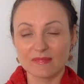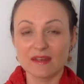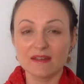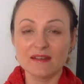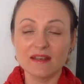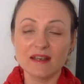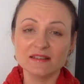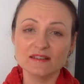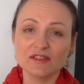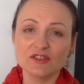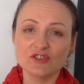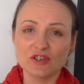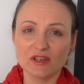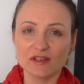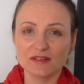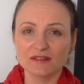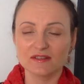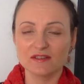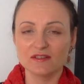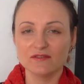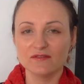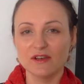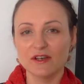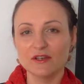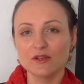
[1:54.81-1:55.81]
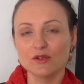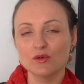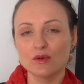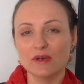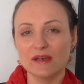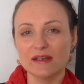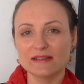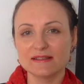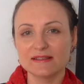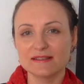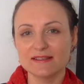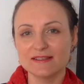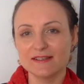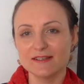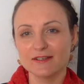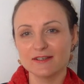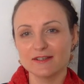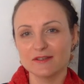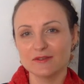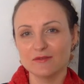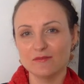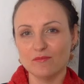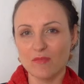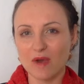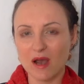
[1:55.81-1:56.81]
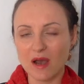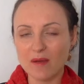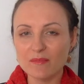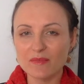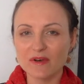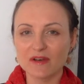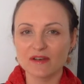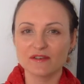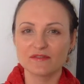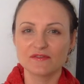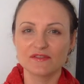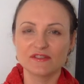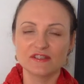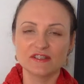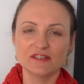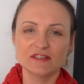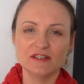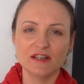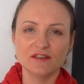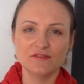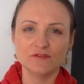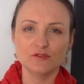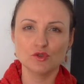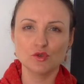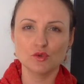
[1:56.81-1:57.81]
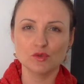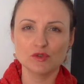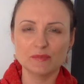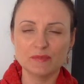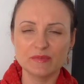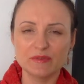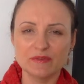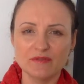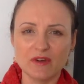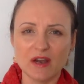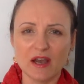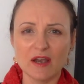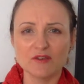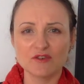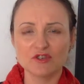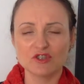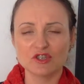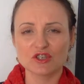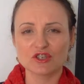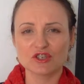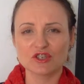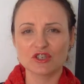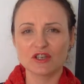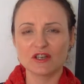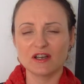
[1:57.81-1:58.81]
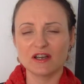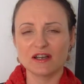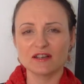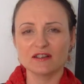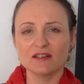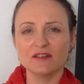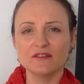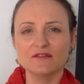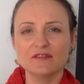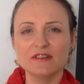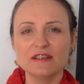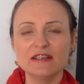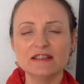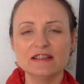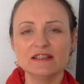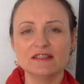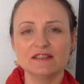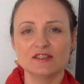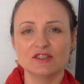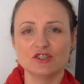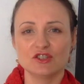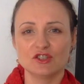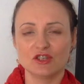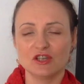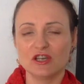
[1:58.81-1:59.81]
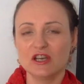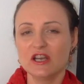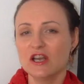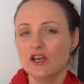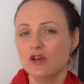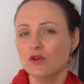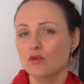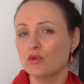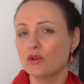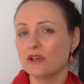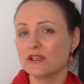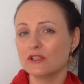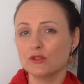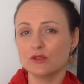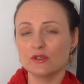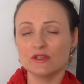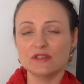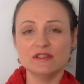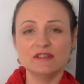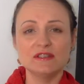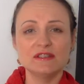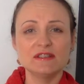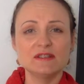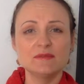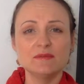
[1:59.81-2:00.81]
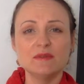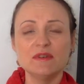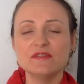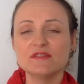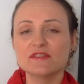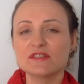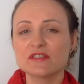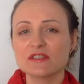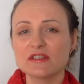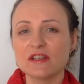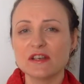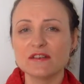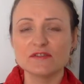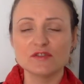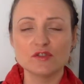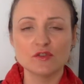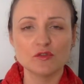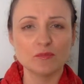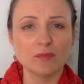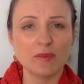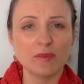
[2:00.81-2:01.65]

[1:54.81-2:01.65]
Я сейчас говорю о тех мамах, всегда все успевающих, шикарно выглядящих, у которых с детьми всегда все